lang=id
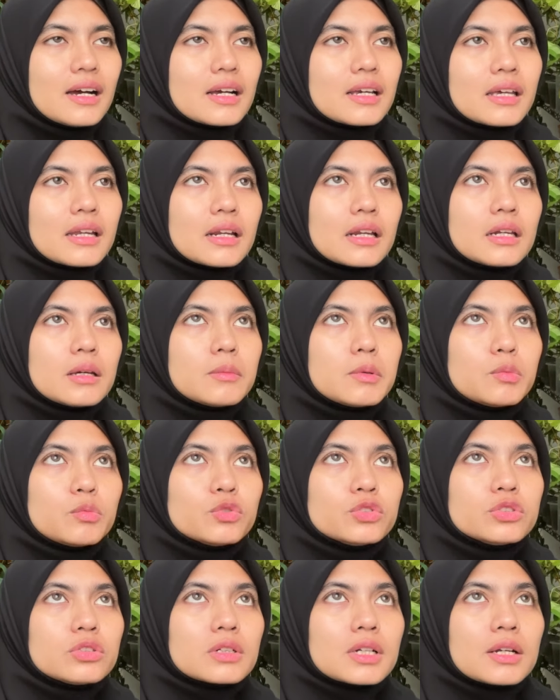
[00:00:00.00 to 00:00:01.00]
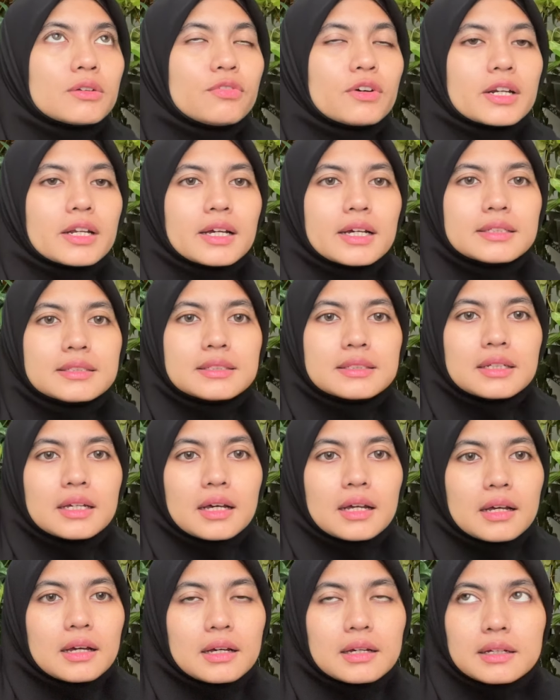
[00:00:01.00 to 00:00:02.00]
akhirnya dia memunculkan
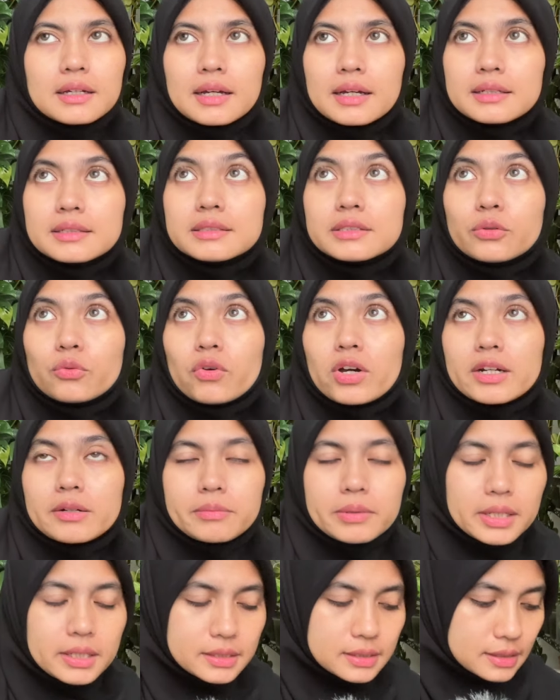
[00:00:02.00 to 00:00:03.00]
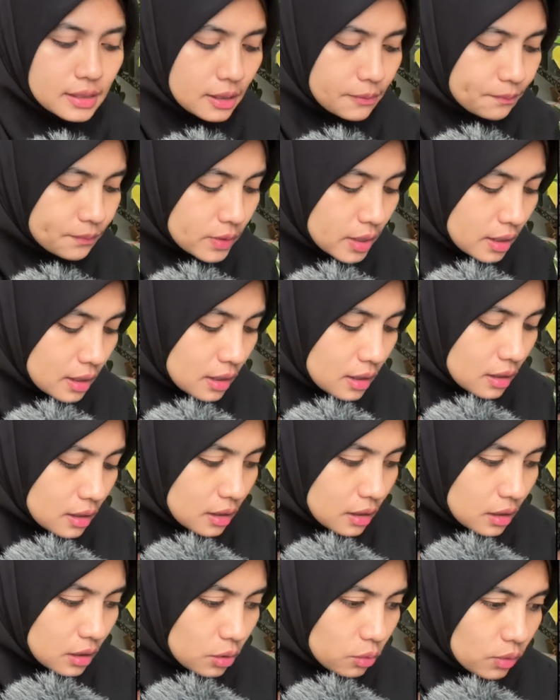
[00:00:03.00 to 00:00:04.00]
variegasinya guys luar biasa
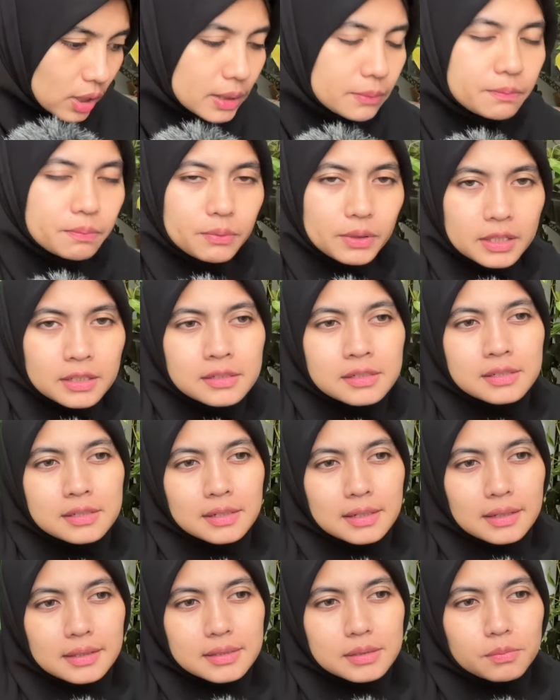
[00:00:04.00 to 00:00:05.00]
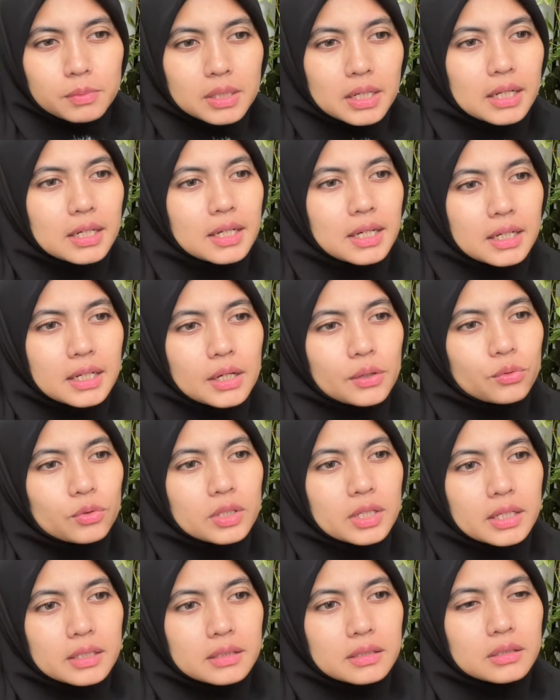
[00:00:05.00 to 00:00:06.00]
White Princess berkali-kali aku
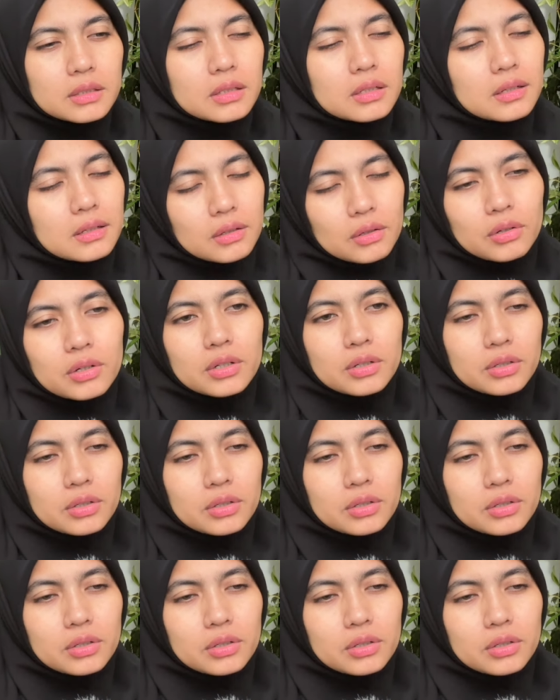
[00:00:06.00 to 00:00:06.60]
lihat oh